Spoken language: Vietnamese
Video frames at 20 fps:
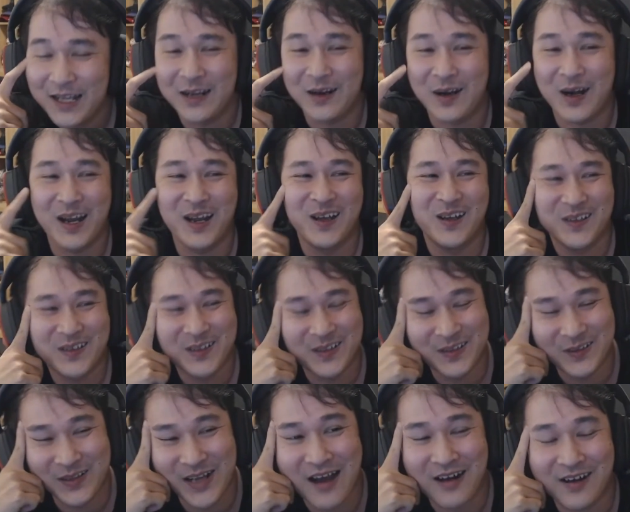thật ra
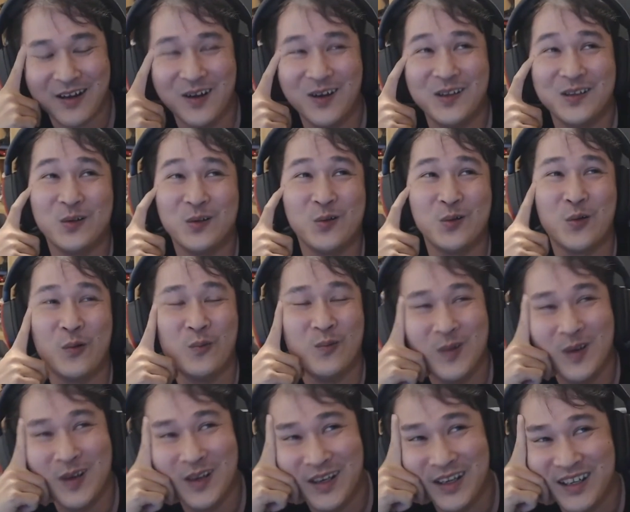đợt đó thì tôi cũng
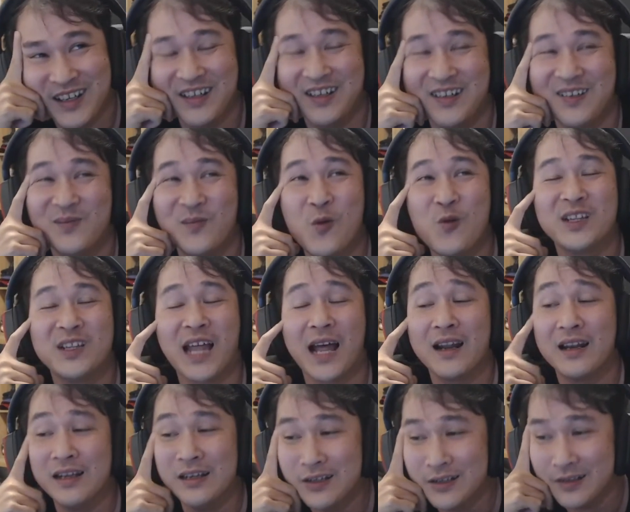ờ, muốn tăng
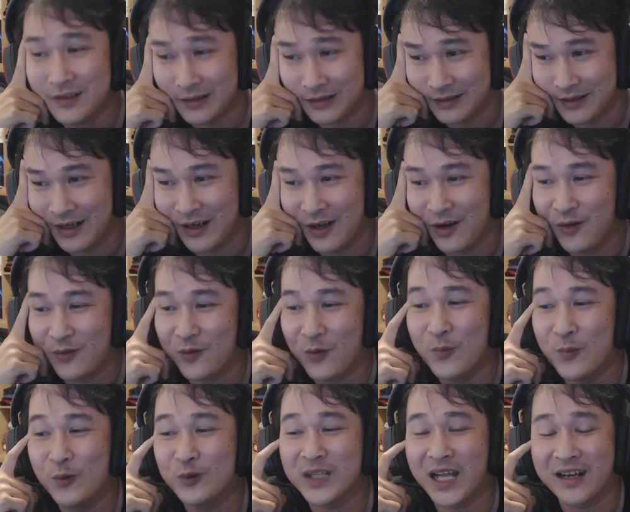lương đợt đó thì cũng
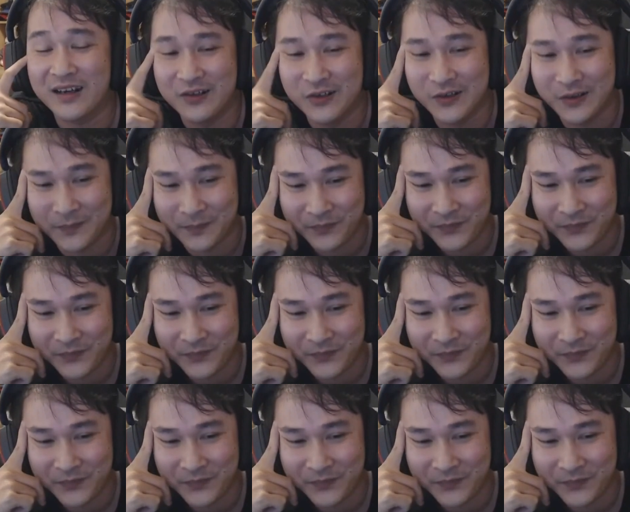muốn tăng lương